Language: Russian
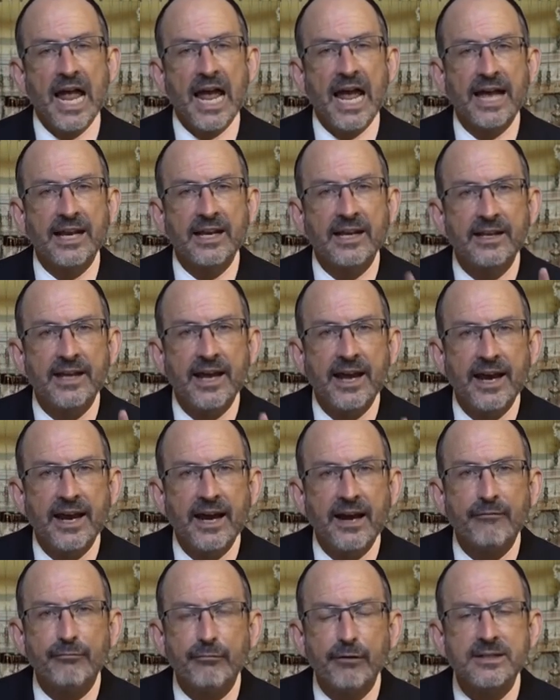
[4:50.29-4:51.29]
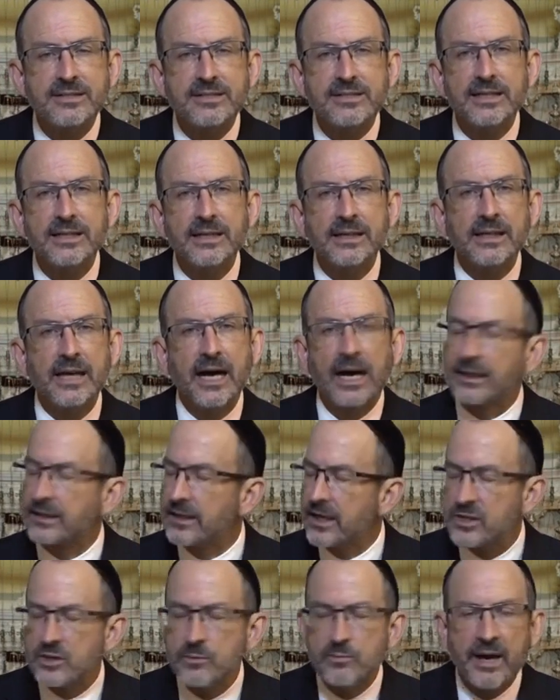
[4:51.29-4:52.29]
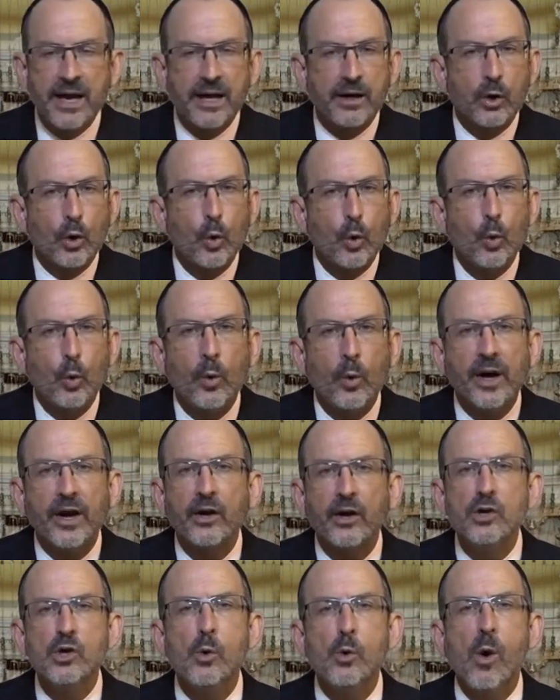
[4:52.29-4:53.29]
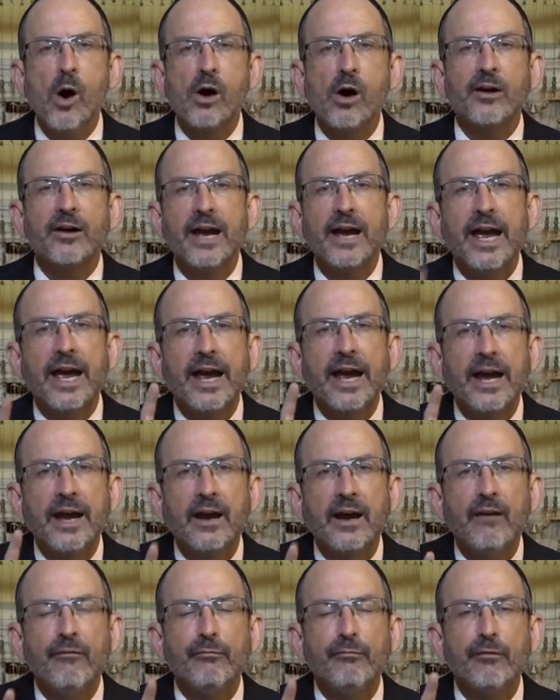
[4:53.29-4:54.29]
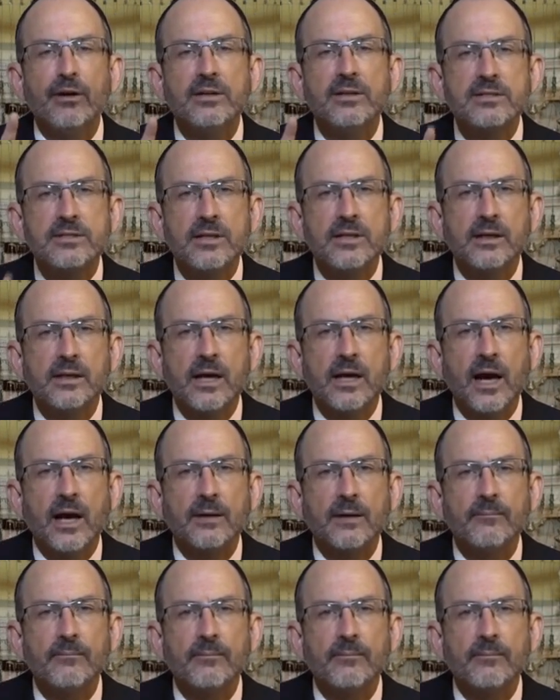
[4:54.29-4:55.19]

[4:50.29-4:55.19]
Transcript: И в каждой синагоге, где бы вы ни находились, в